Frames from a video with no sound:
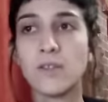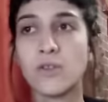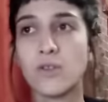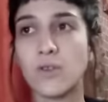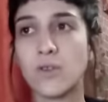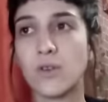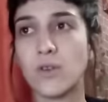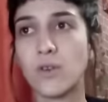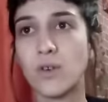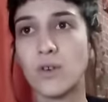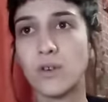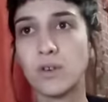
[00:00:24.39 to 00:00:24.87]

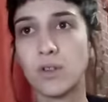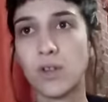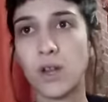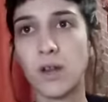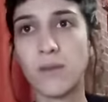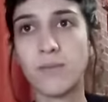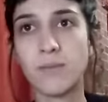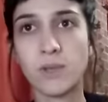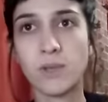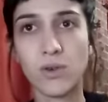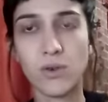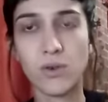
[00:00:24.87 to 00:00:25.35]
todos los
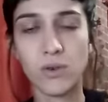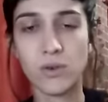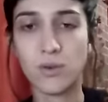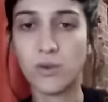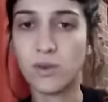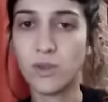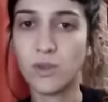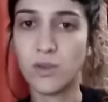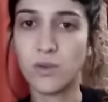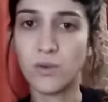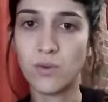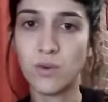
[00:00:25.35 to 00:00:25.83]
elementos
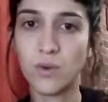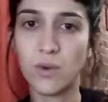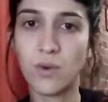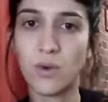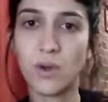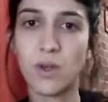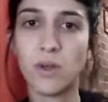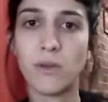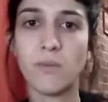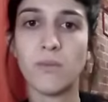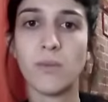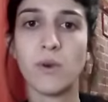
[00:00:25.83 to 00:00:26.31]

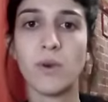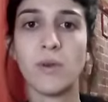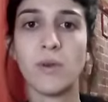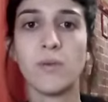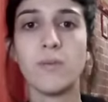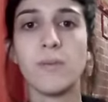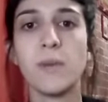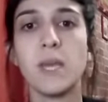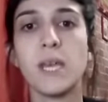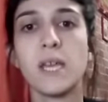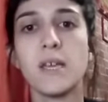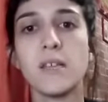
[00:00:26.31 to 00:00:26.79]
constitutivos del
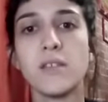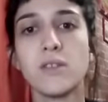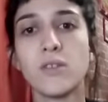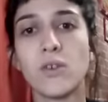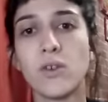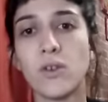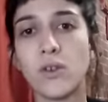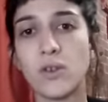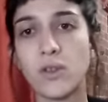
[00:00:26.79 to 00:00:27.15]
movimiento,